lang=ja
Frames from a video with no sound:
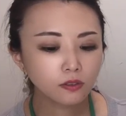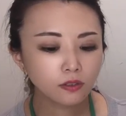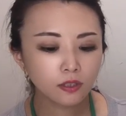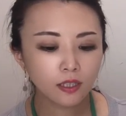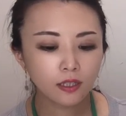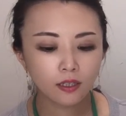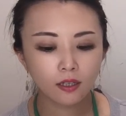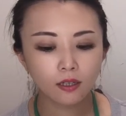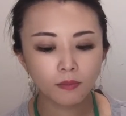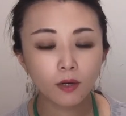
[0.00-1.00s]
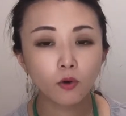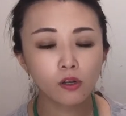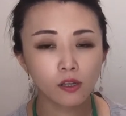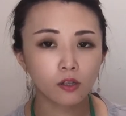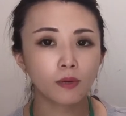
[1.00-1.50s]
でなんか、まあ、
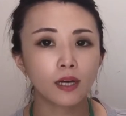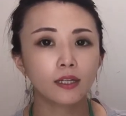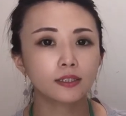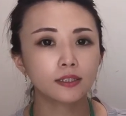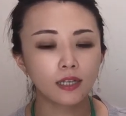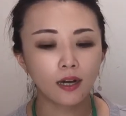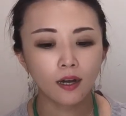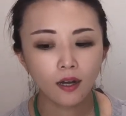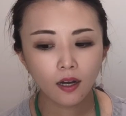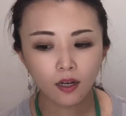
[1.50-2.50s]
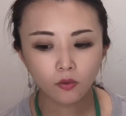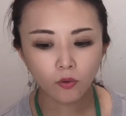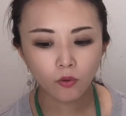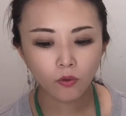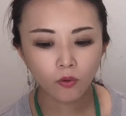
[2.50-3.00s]
コロナの前だしさあ
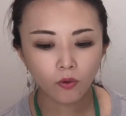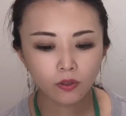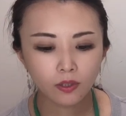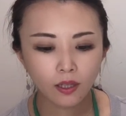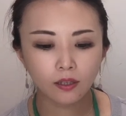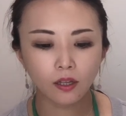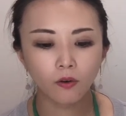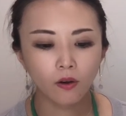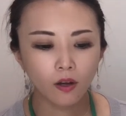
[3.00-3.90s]
のなんだろう